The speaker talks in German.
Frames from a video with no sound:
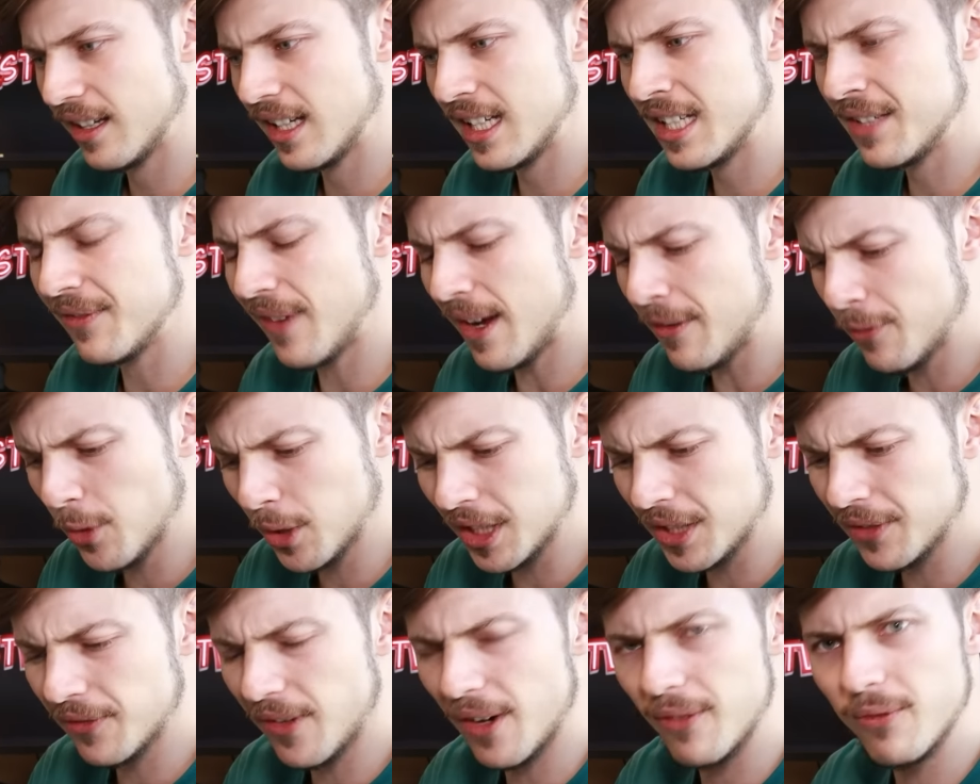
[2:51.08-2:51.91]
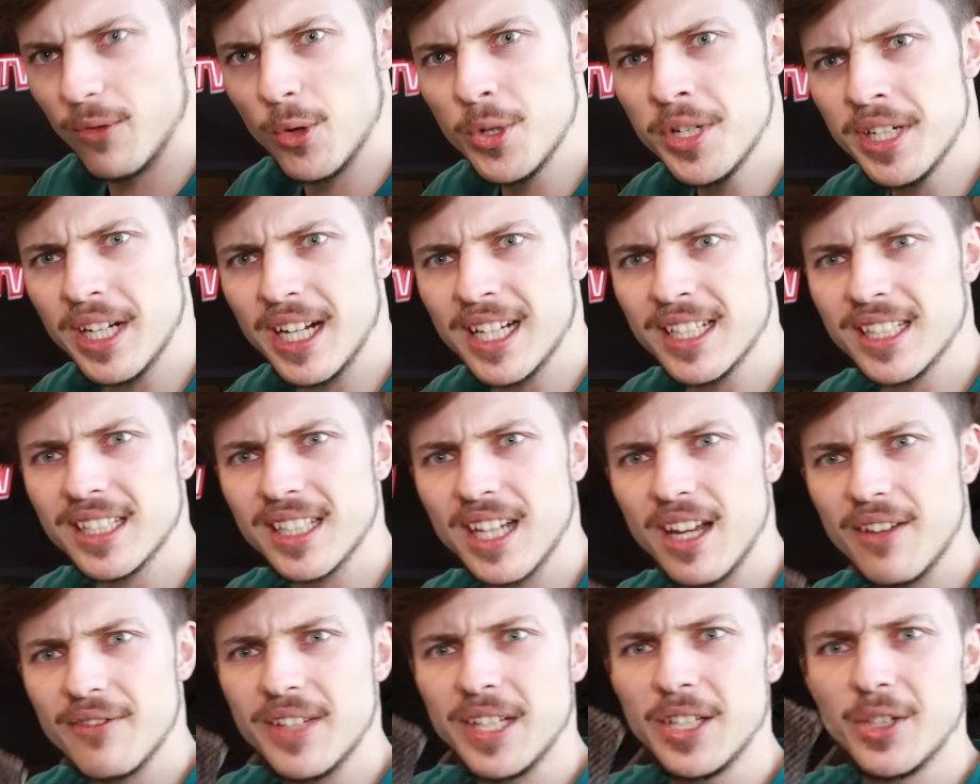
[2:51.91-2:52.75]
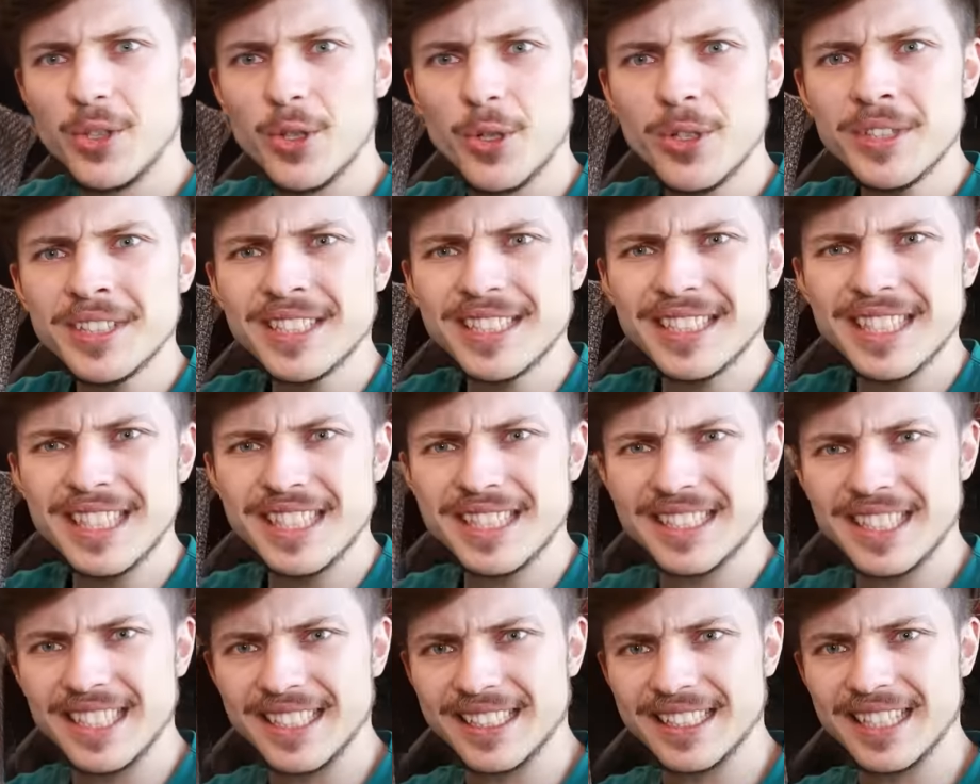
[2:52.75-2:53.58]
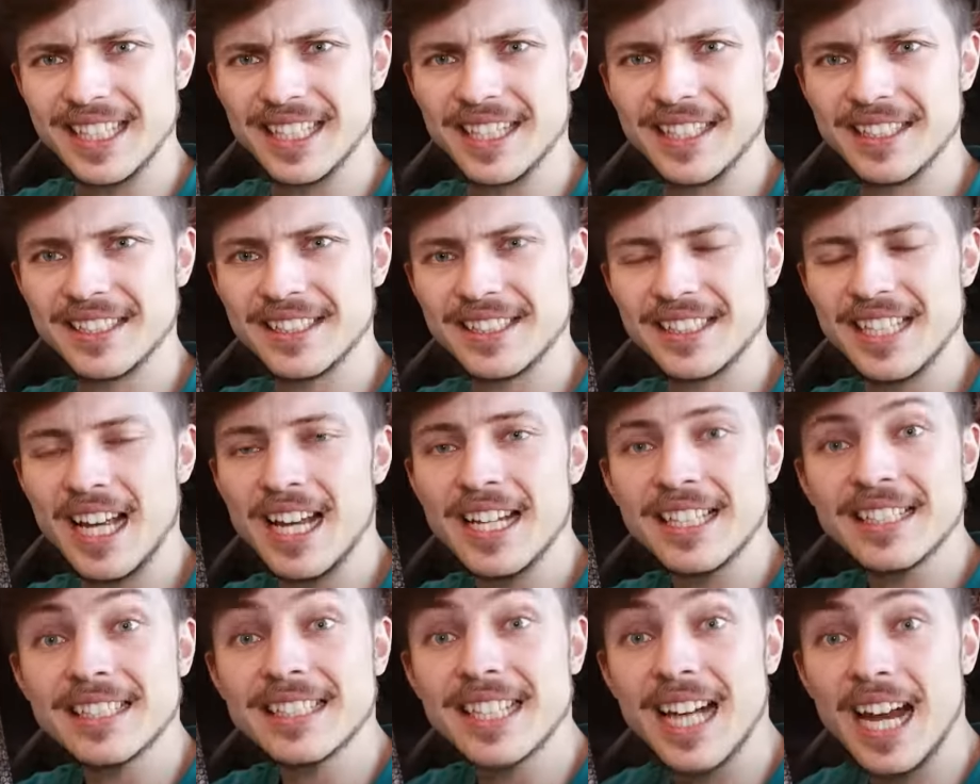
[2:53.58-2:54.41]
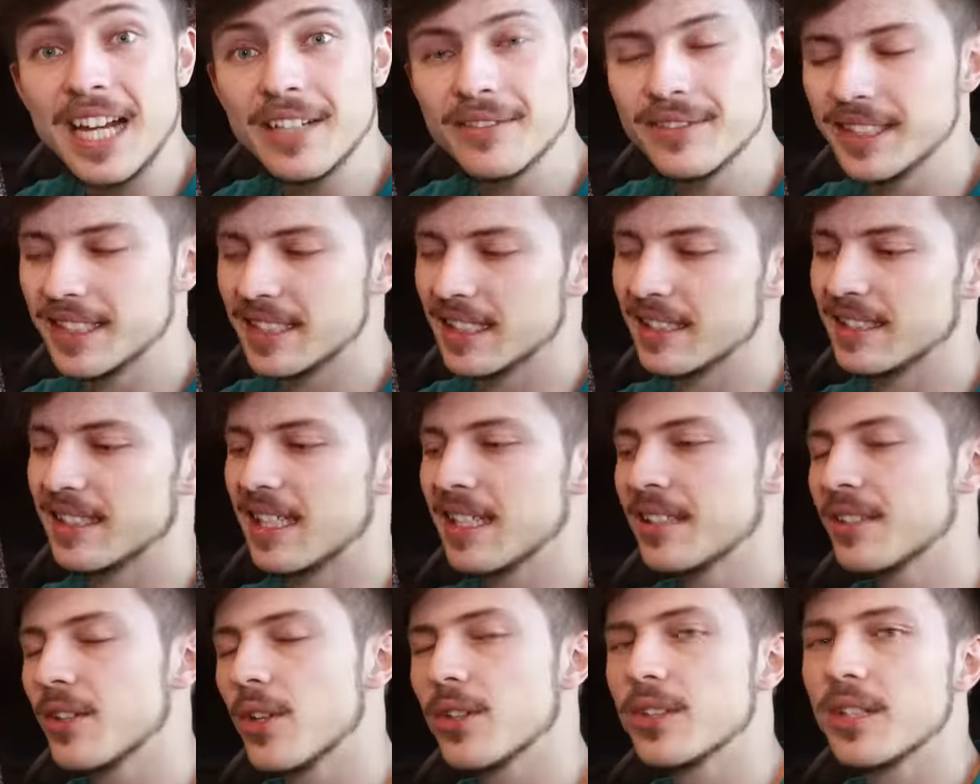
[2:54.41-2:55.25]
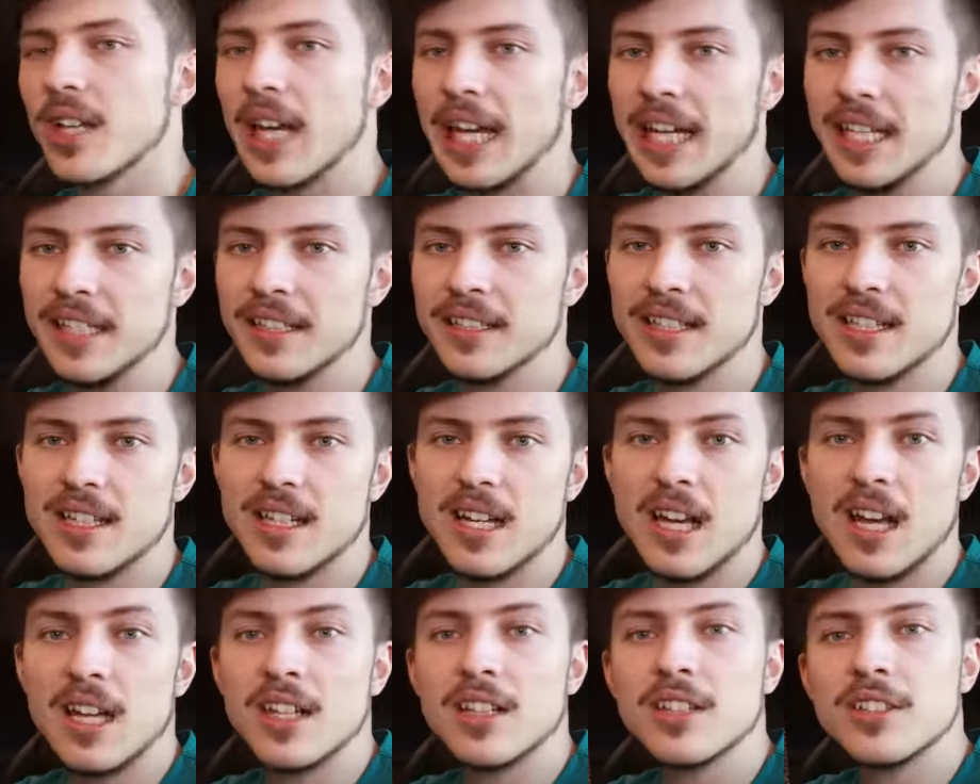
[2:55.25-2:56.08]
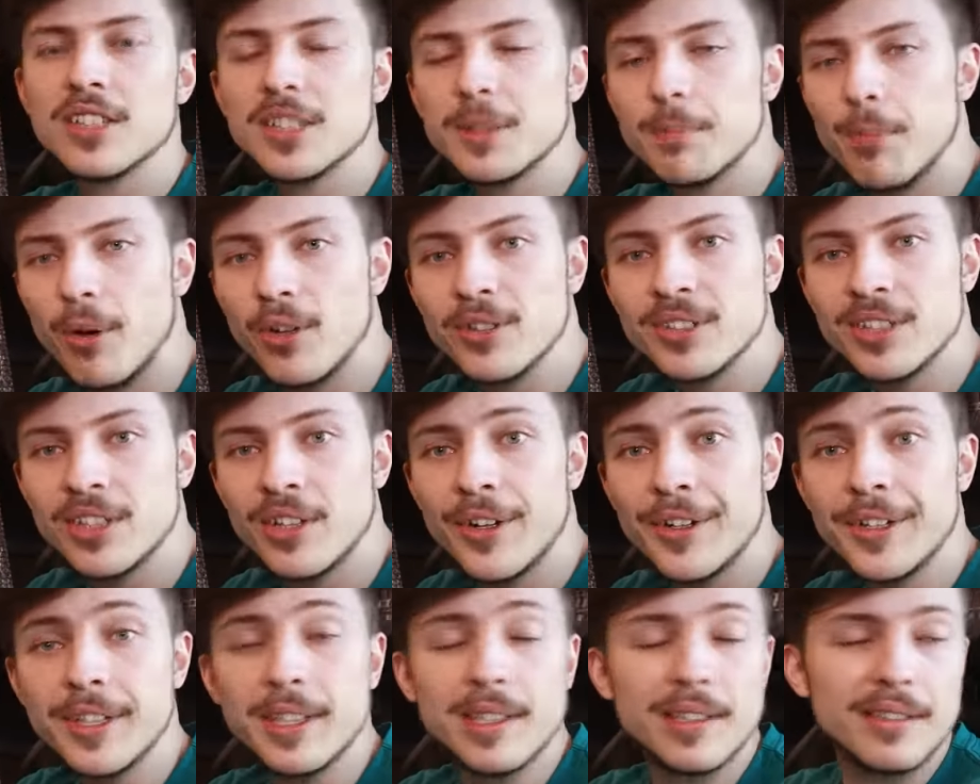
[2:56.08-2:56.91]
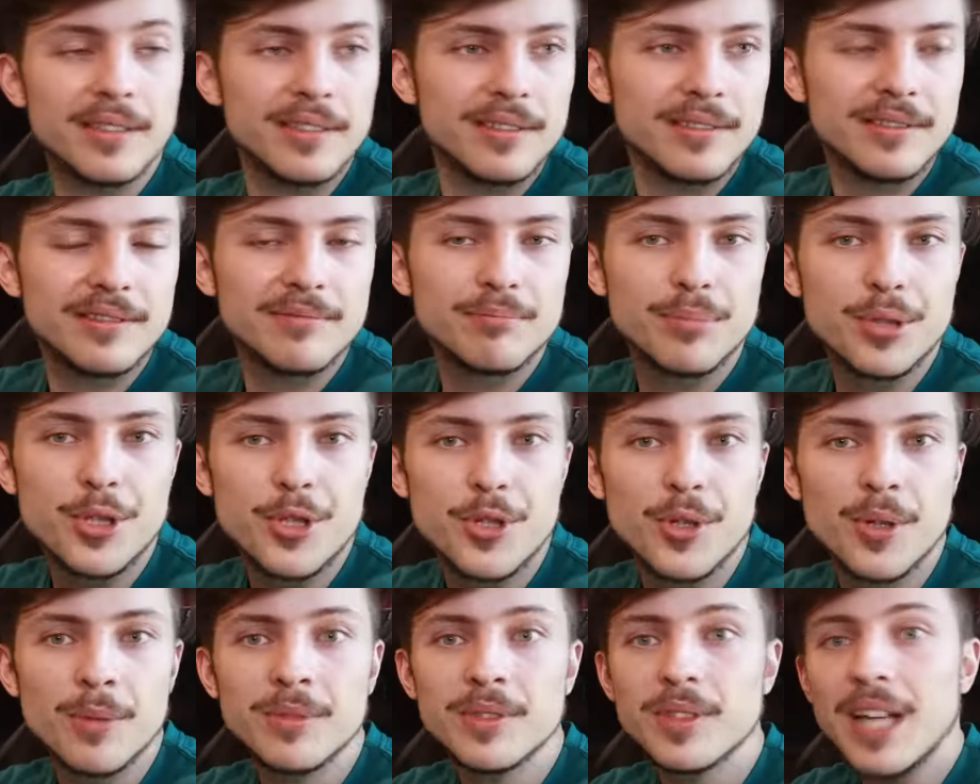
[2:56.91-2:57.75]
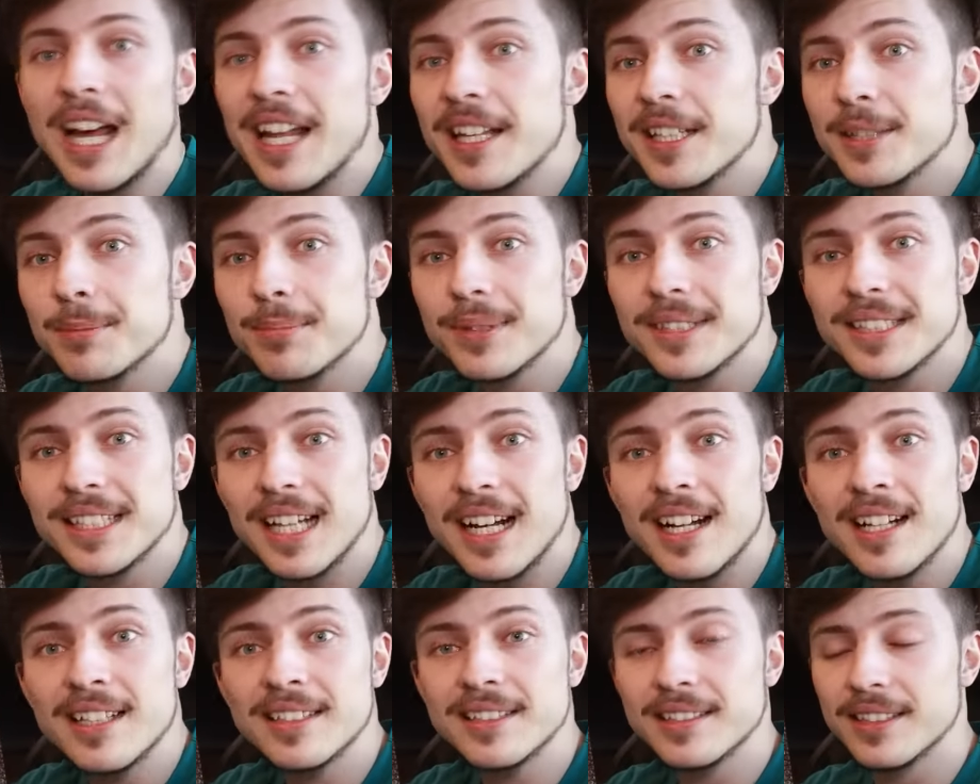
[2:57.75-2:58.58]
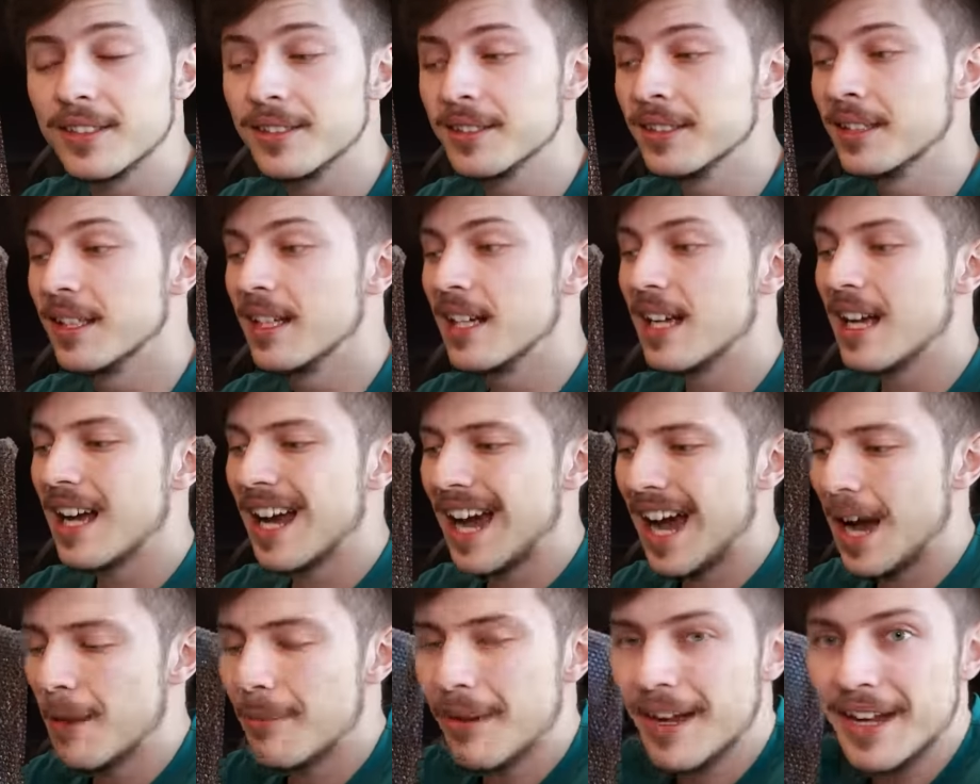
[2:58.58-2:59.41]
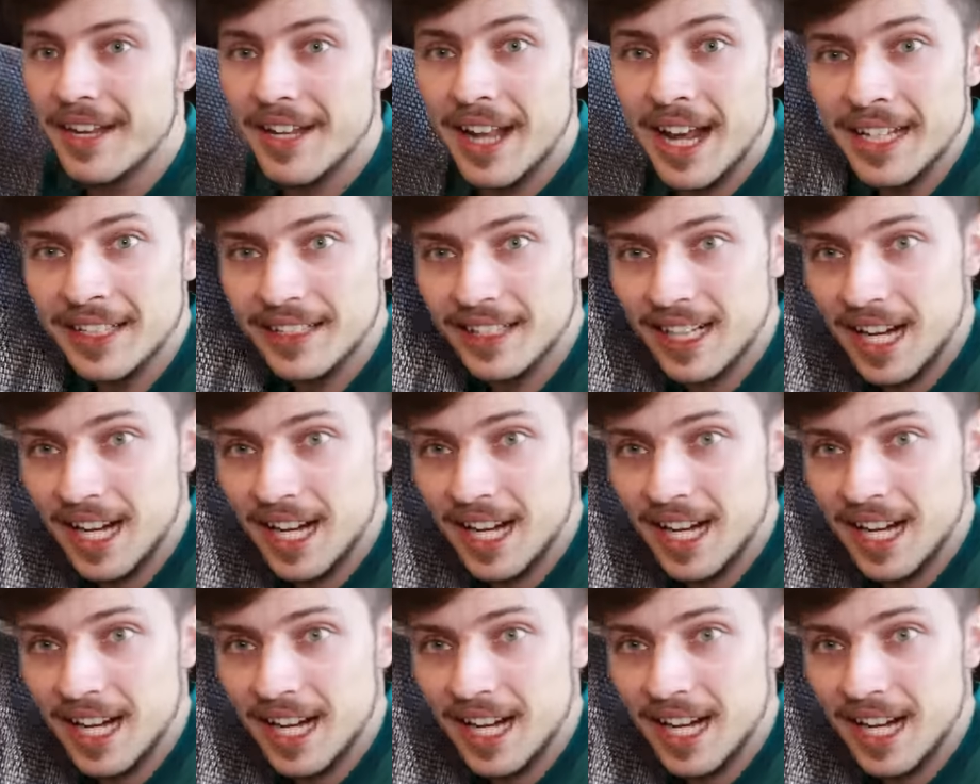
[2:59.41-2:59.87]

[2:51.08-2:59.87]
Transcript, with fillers: ich war wirklich verwundert, wie günstig das Ding ist. Ja, jetzt kein Witz. Jetzt denkt ihr euch, ey, sponsored bestimmt alles bezahlt, ne? Aber nein,